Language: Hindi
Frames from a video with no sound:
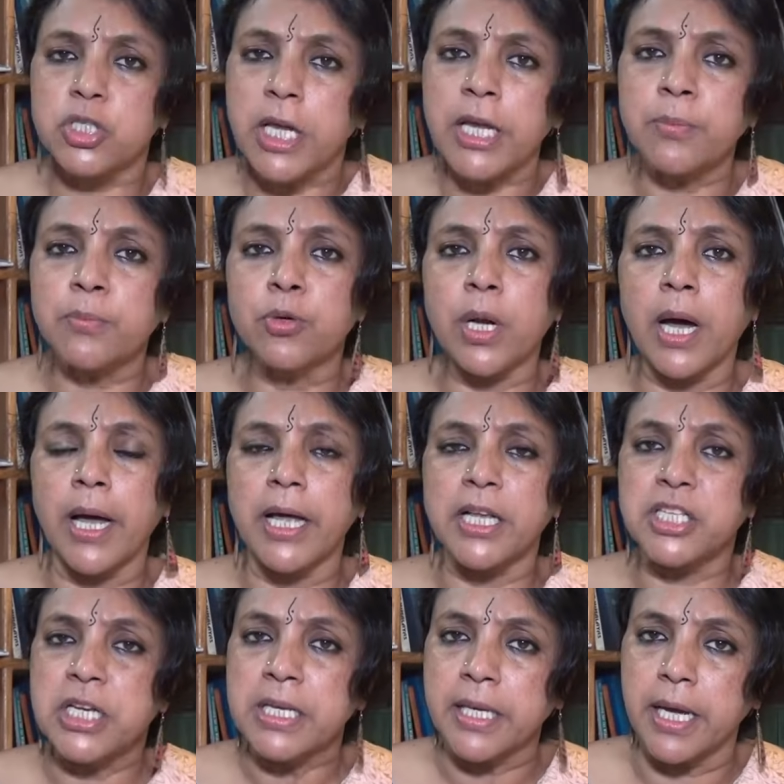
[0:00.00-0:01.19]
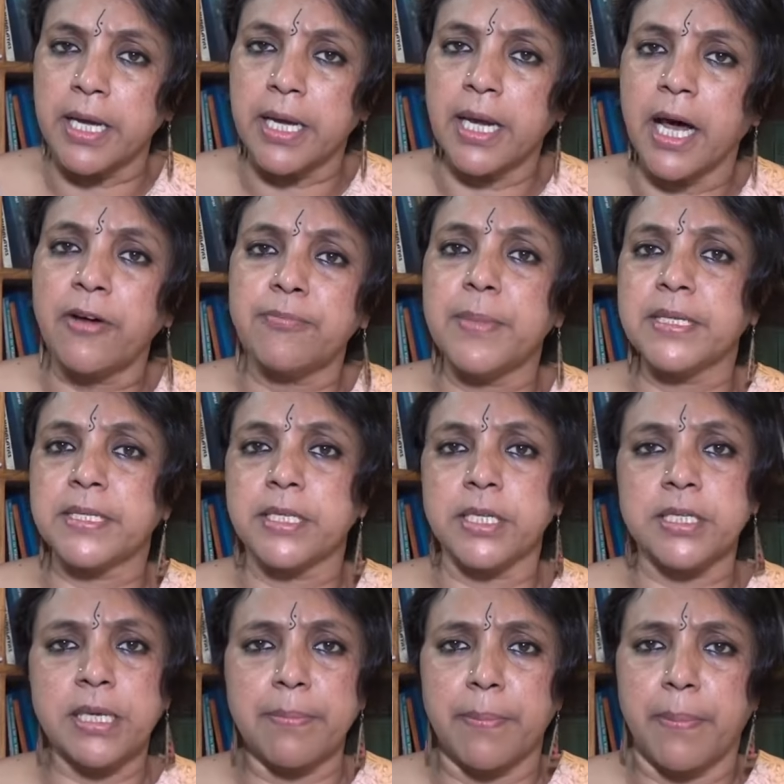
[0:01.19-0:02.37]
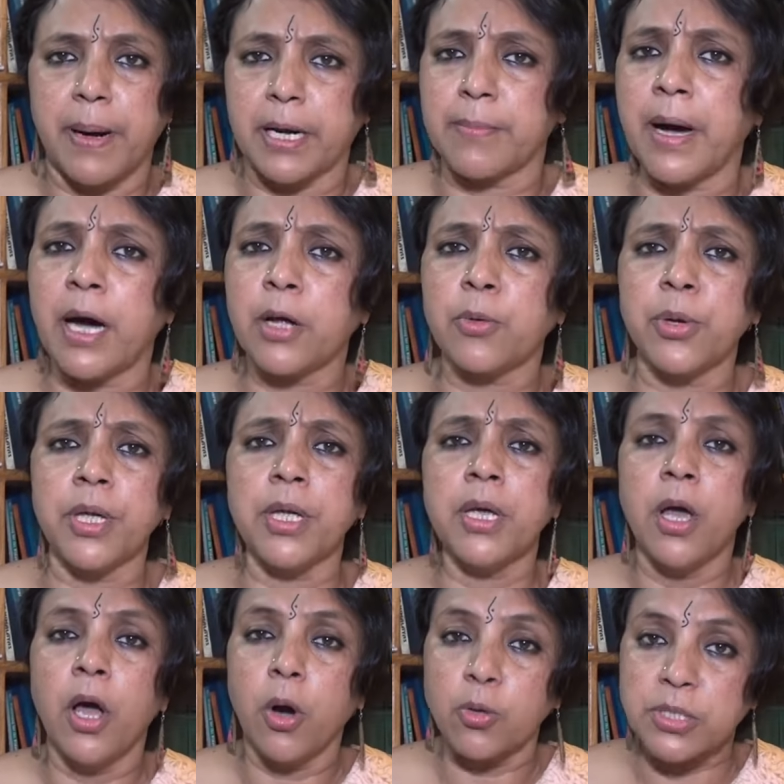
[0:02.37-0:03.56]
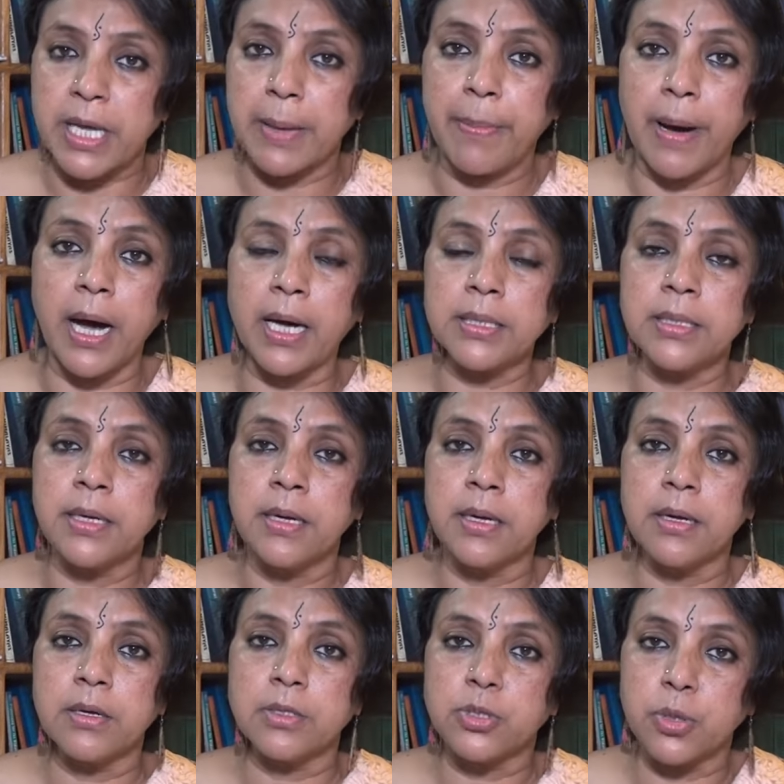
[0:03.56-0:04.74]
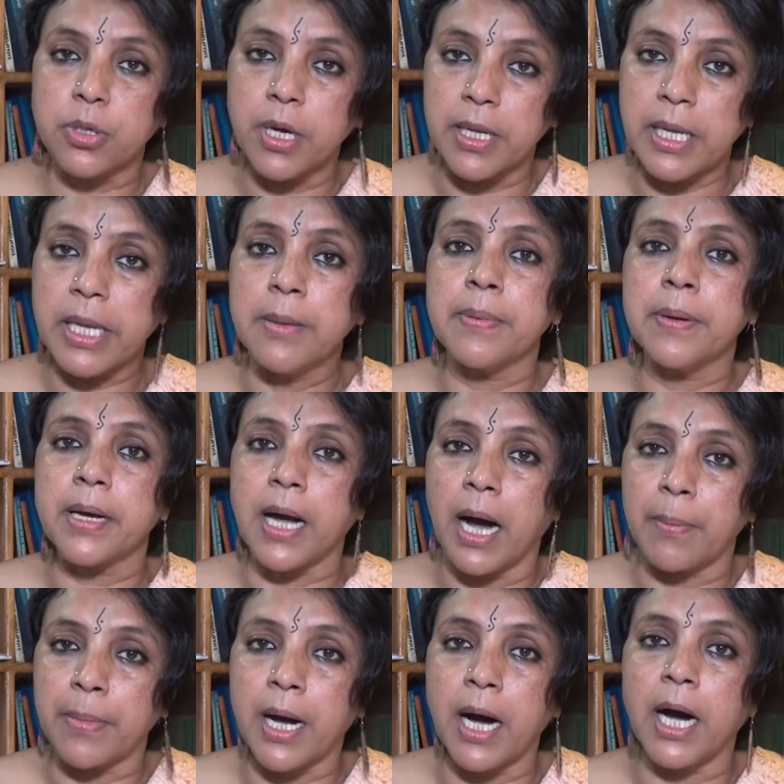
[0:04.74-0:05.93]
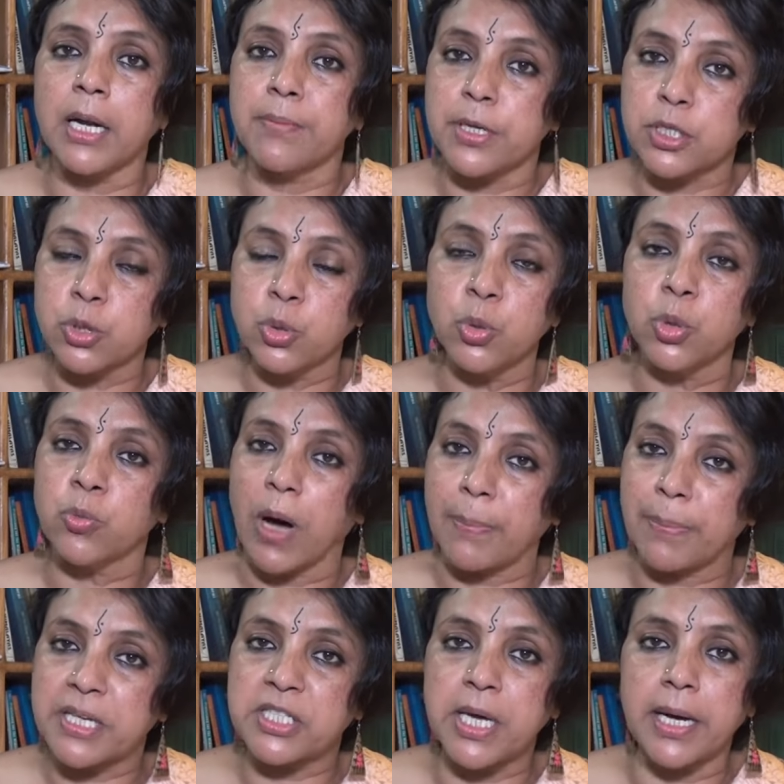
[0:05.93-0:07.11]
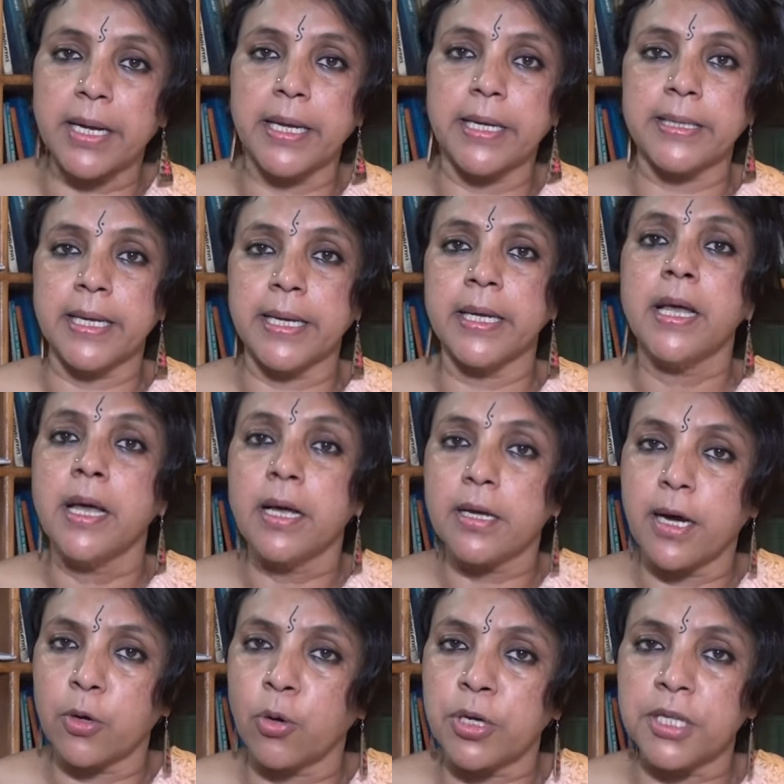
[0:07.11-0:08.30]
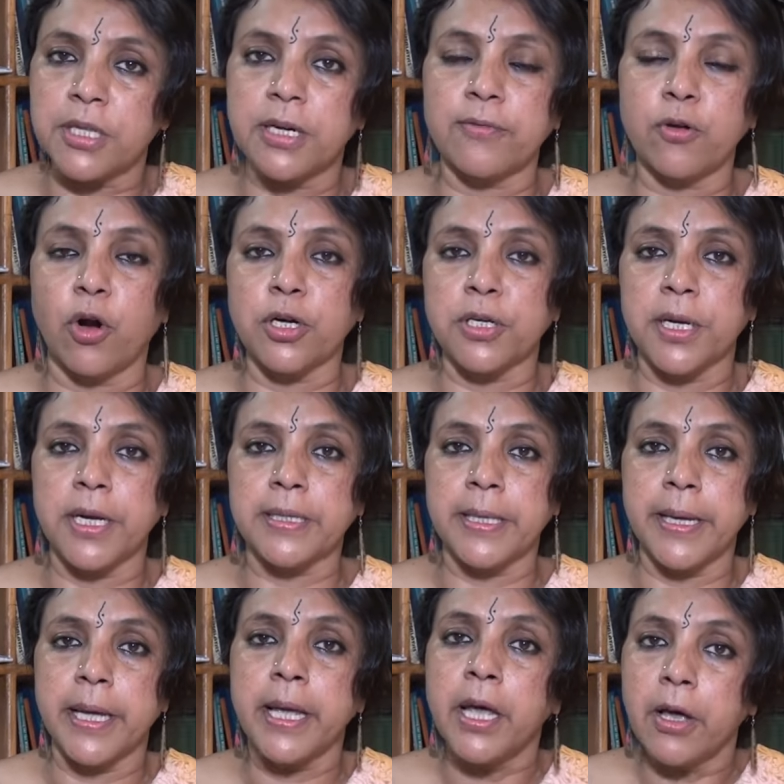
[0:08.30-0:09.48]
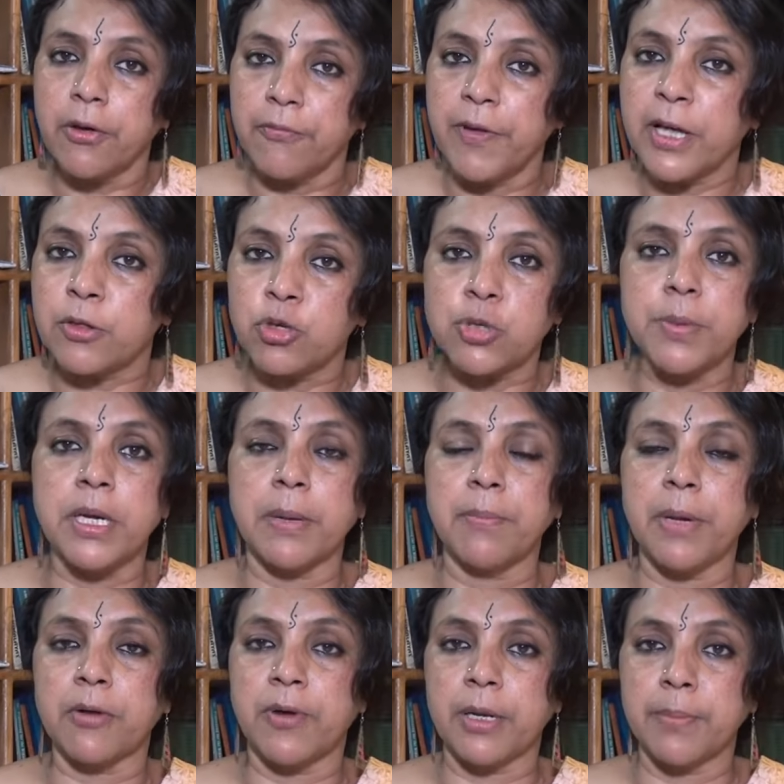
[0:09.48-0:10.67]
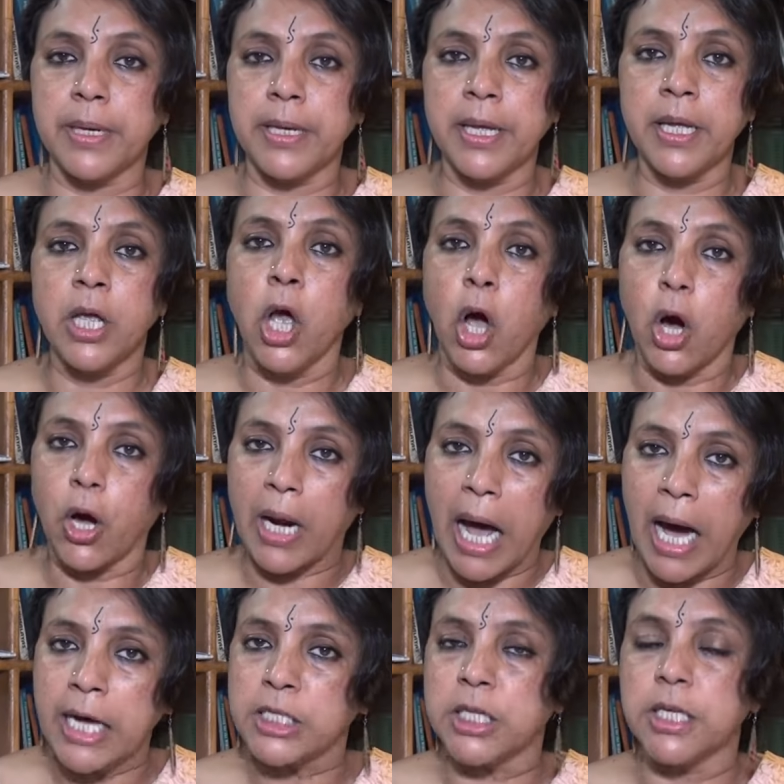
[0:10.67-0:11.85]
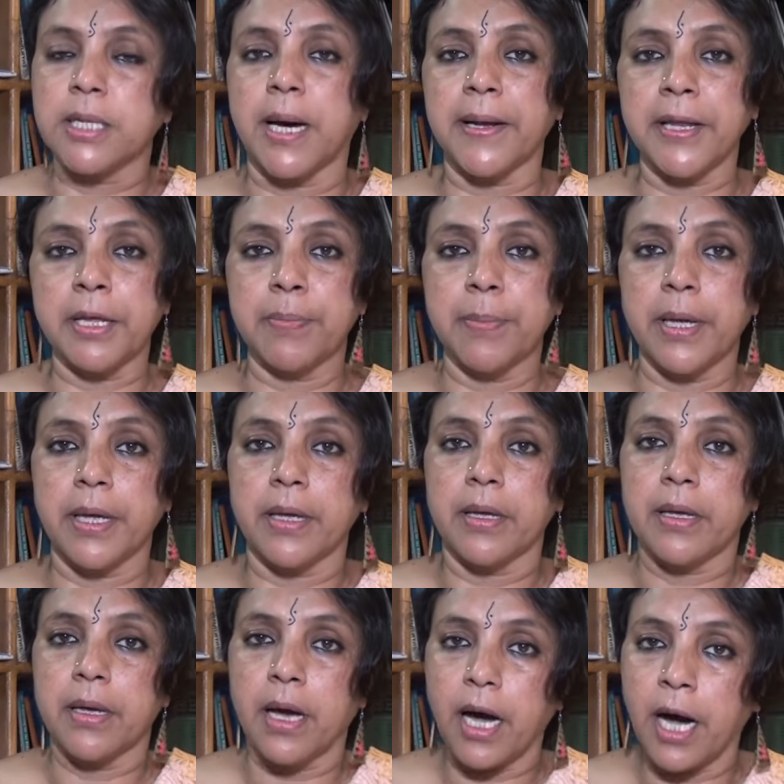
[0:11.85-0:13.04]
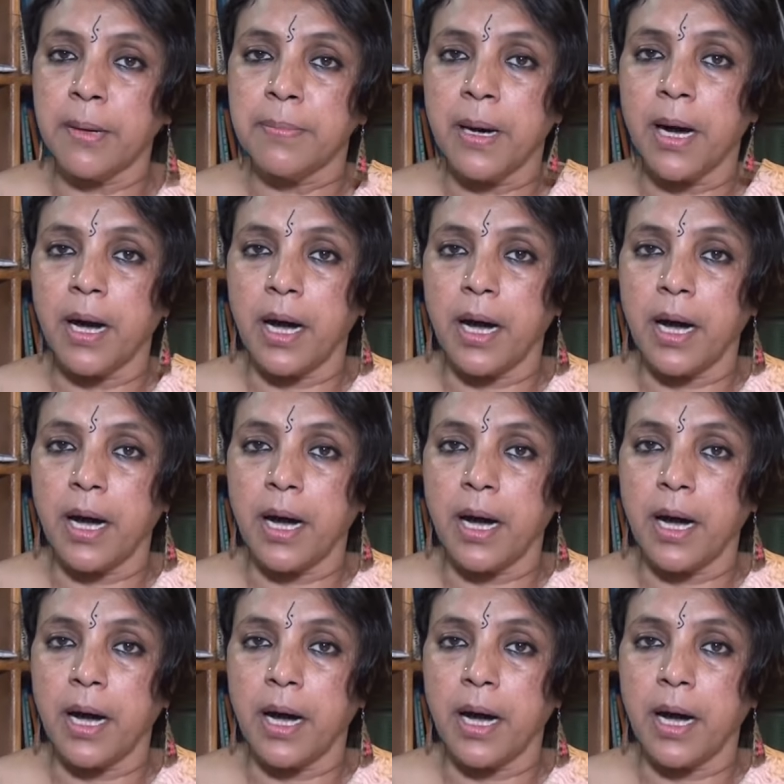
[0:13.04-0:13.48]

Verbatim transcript: चीन बुरा है चीन के खिलाफ मैसेजेस की भरमार हुई उसके बाद जो गरीब कामगार मजदूर वापस जा रहे थे घरों की तरफ लौट रहे थे वे दुश्मन नंबर वन बने और आज की तारीख में अब